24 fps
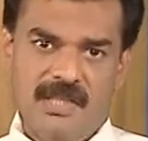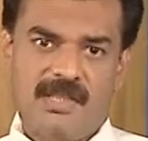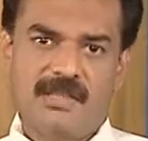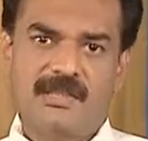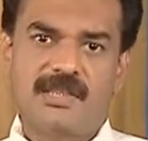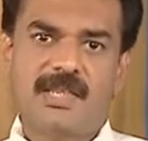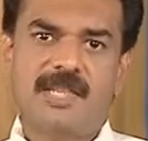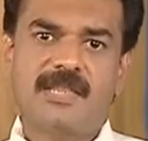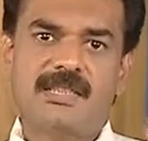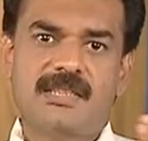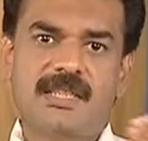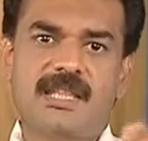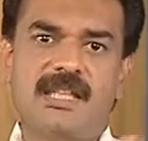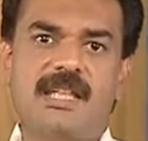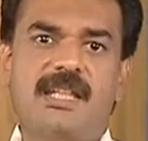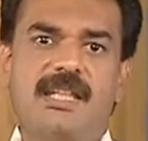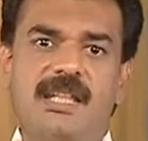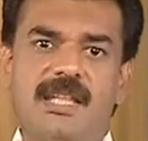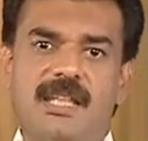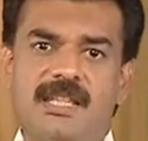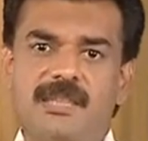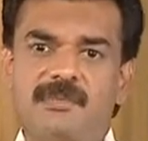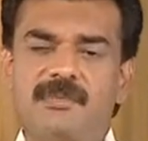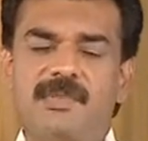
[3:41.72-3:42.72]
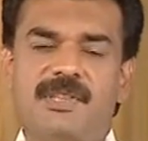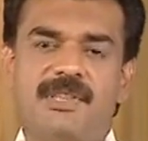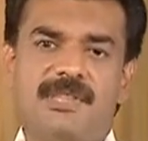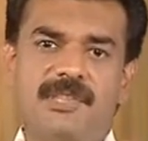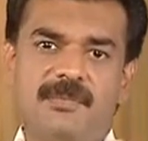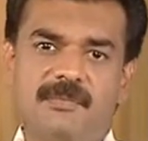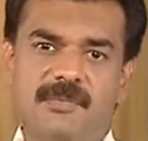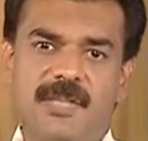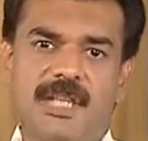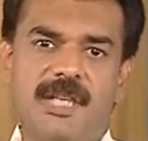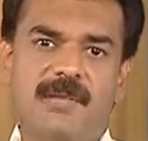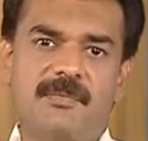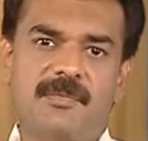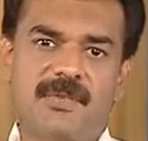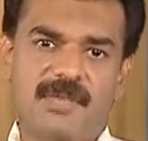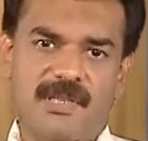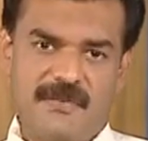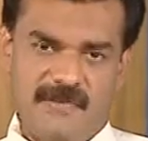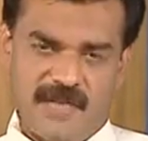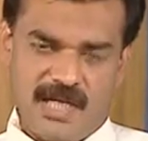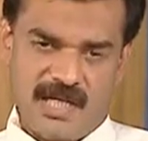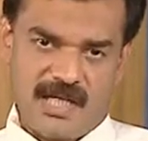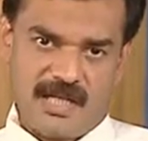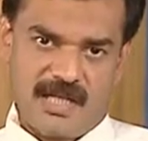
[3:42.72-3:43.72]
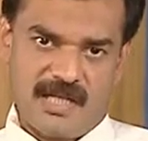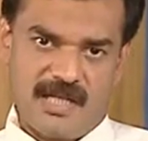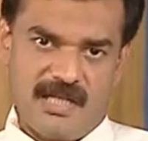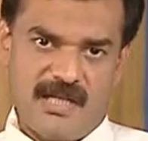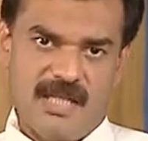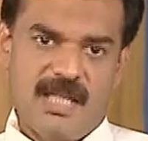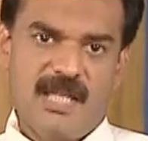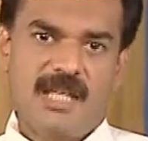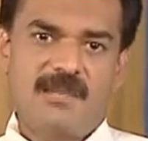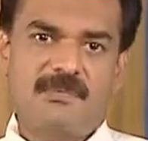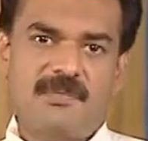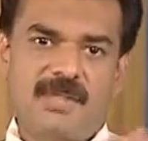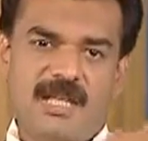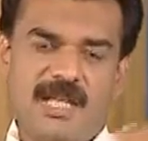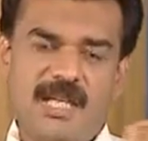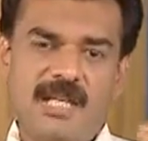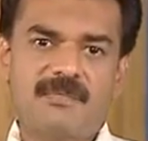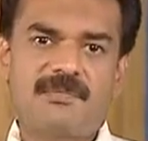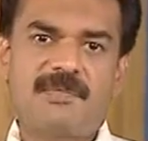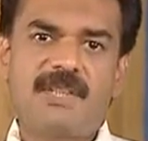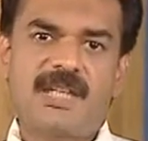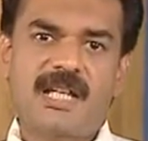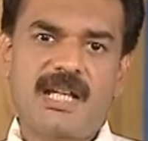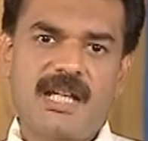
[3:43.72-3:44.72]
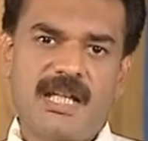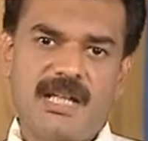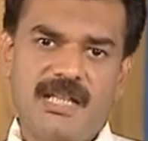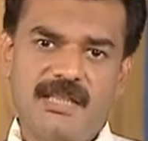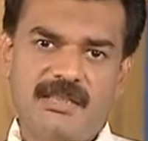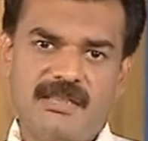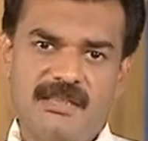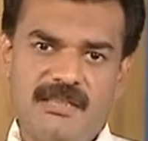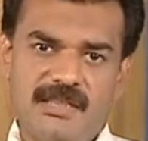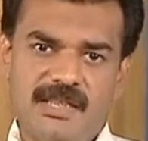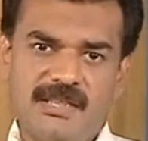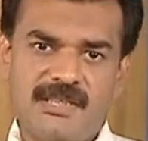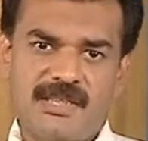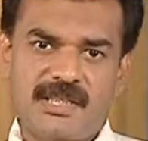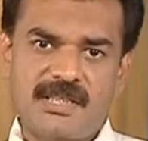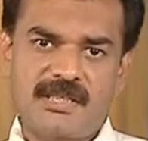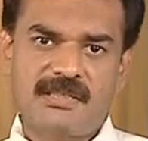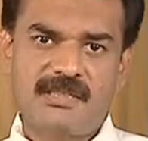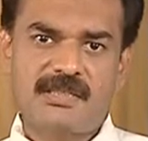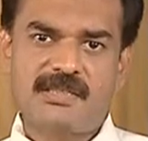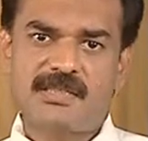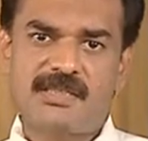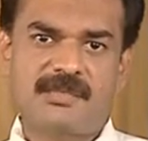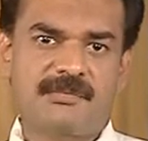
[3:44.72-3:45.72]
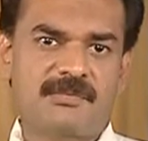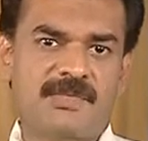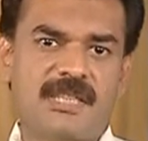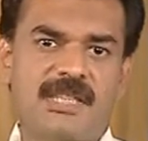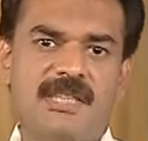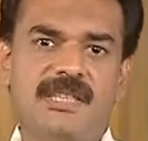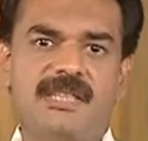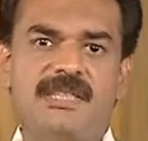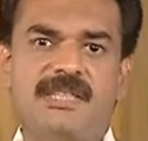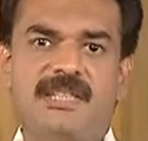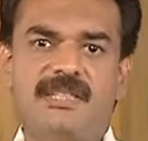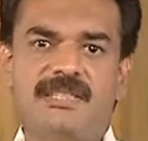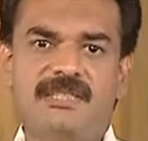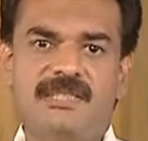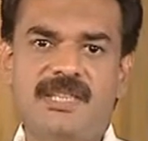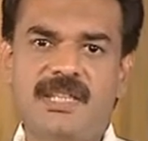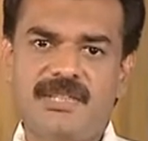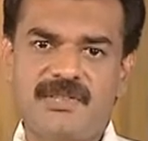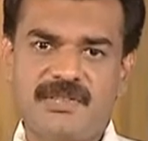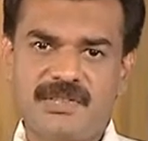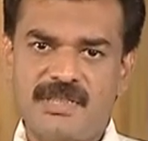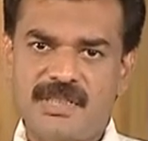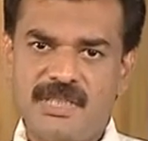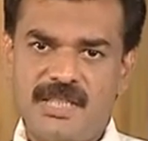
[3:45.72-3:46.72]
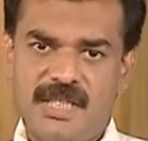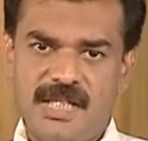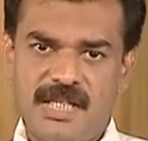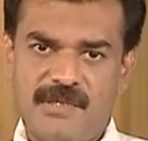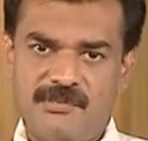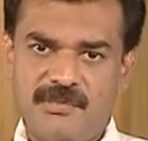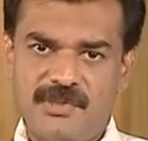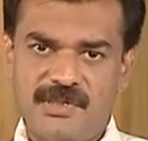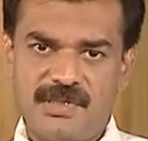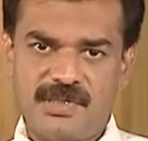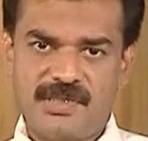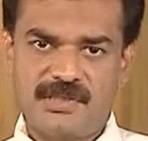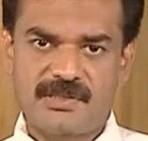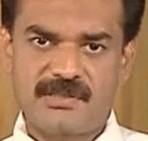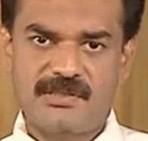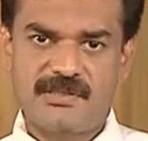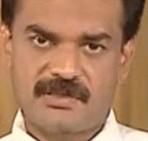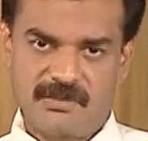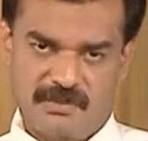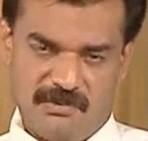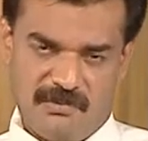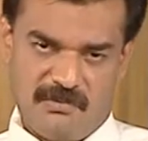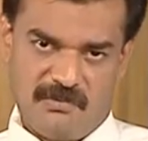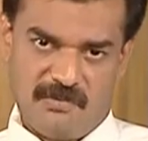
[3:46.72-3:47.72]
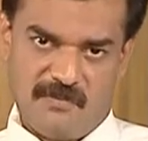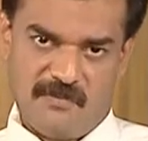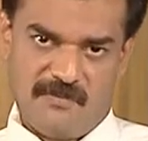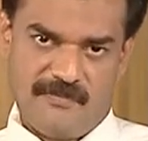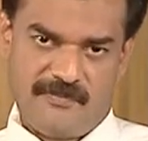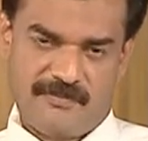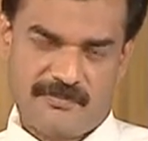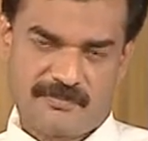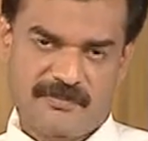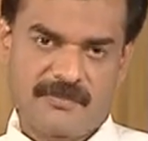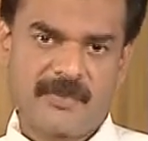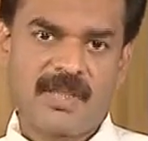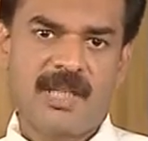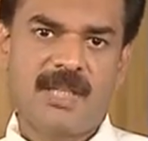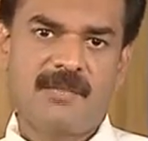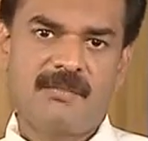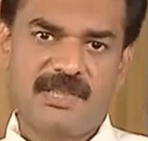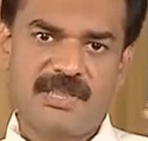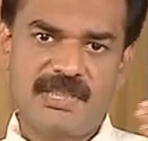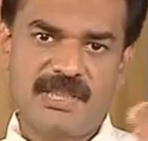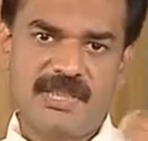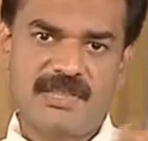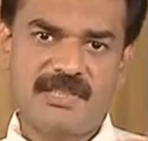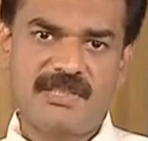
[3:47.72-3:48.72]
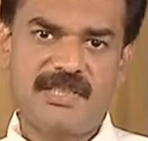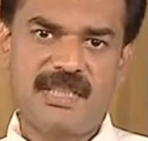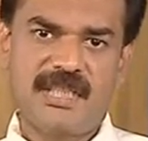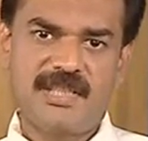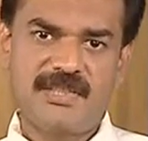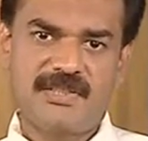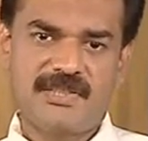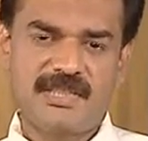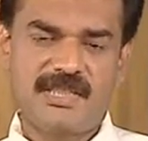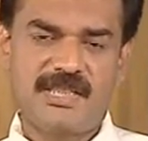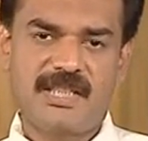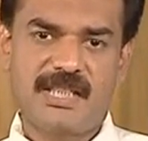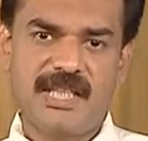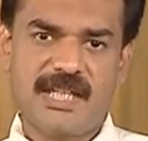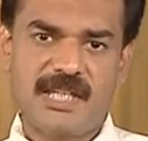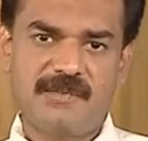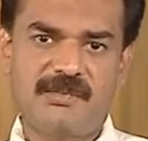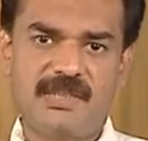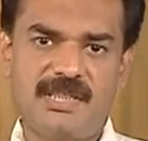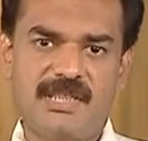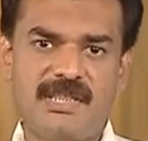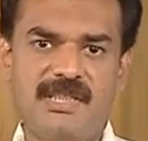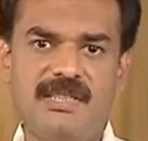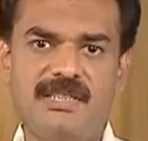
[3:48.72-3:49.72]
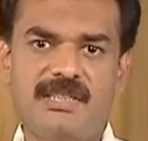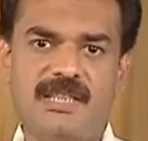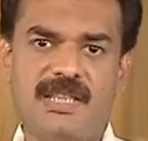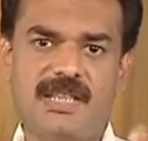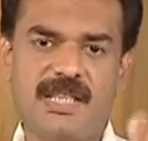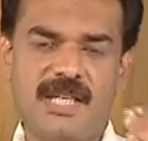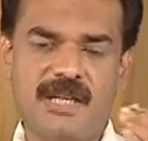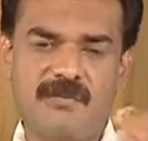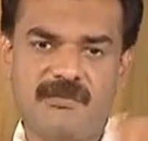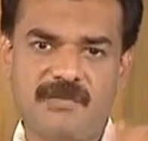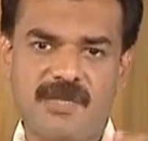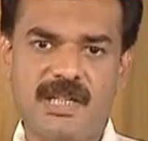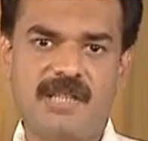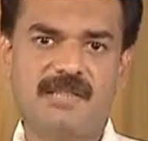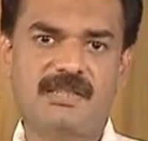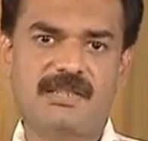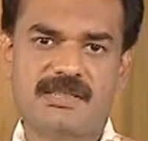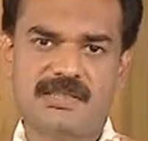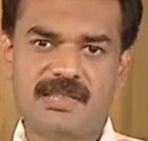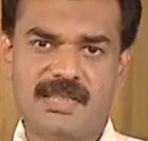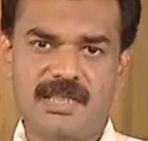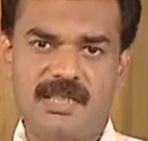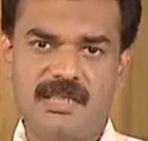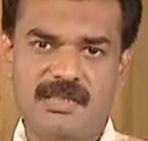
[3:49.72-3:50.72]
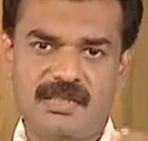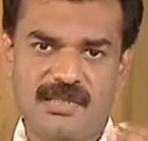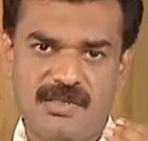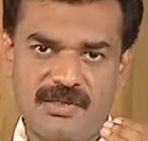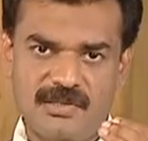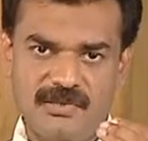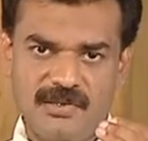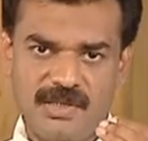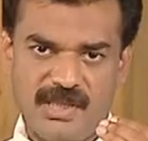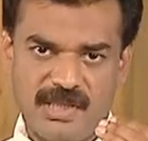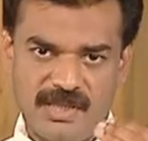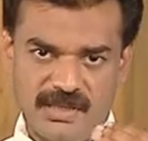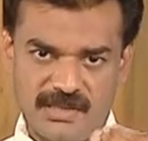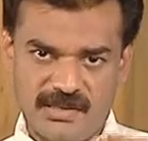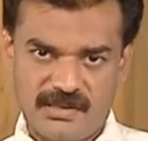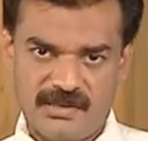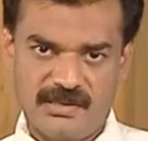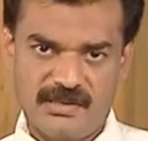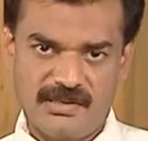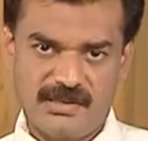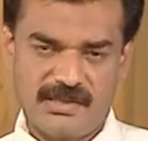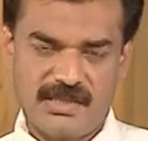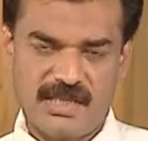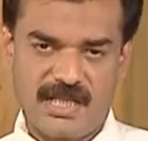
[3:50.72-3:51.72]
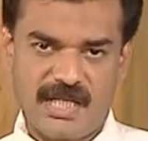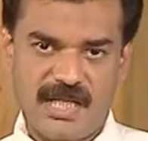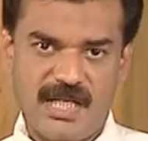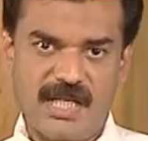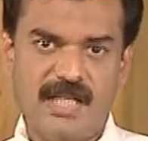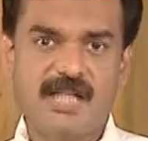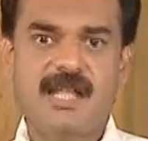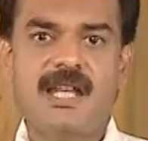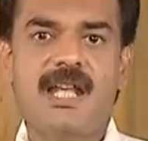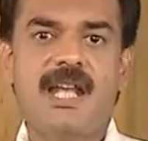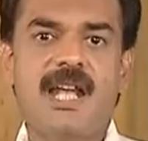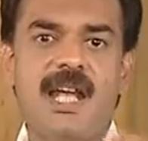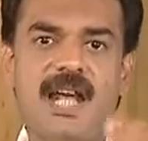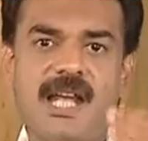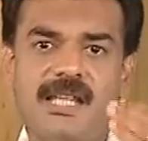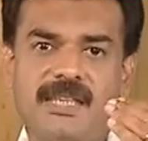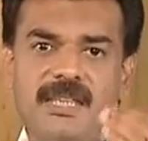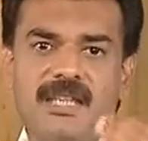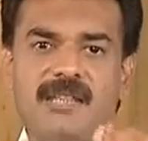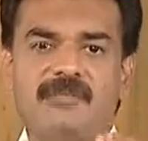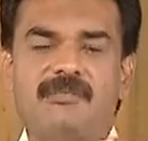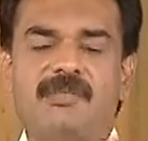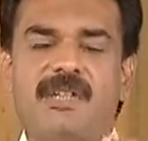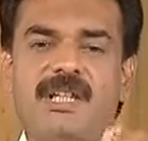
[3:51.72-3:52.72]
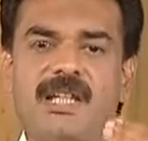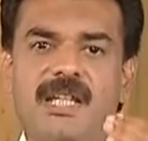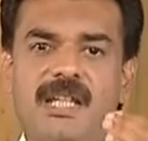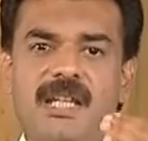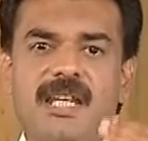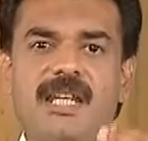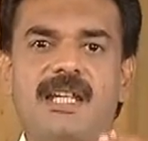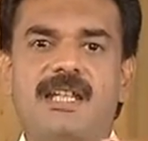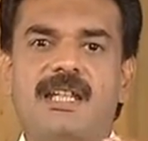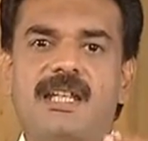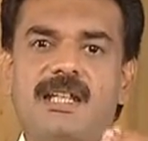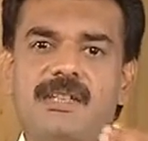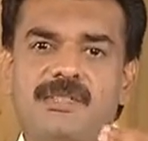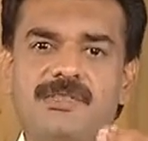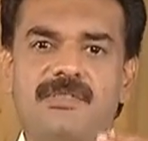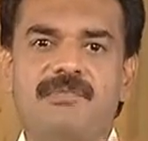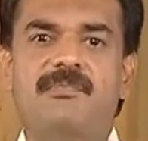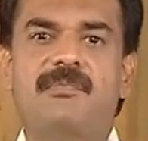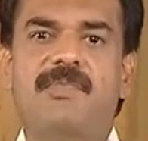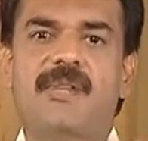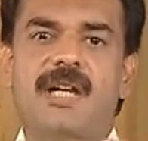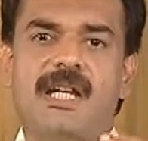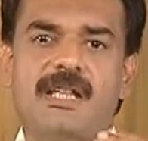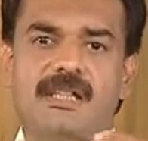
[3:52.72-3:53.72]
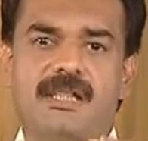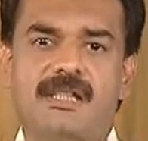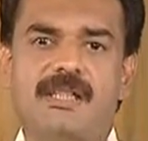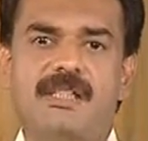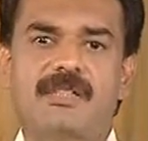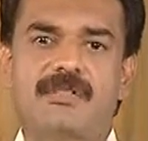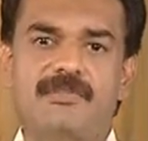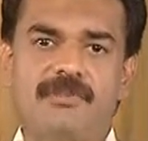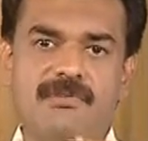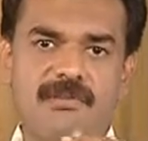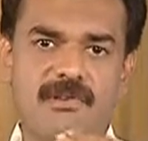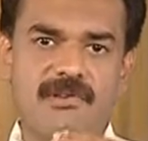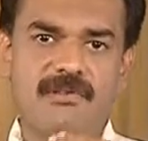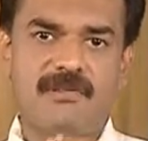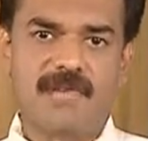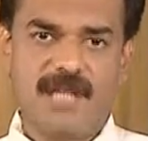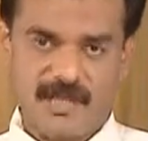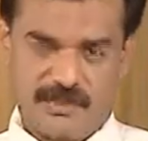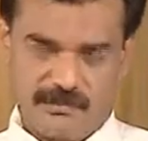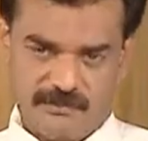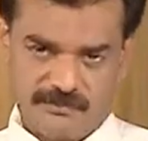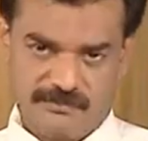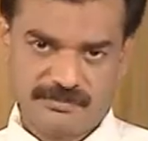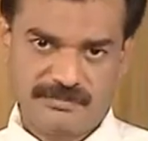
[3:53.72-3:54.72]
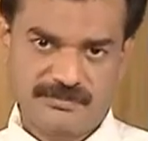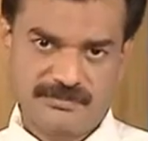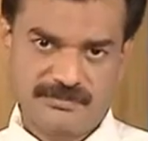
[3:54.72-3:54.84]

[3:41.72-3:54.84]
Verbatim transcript: ஸோ அதனால் அதை பற்றி பயப்பட வேண்டாம் இப்போ கர்ப்ப காலத்துலேன்னு எடுத்துக்கிட்டோம்னா அது ஜெஸ்டேஷனல் டயபெட்டிஸ்ன்னு சொல்லுவோம் இப்போ ஜெஸ்டேஷனல் டயபெட்டிஸில் அது அம்மாவுக்கு சக்கரை நோய் இருந்ததுன்னா அதை நம்ம நல்ல கட்டுப்பாட்டில் கொண்டு வரணும்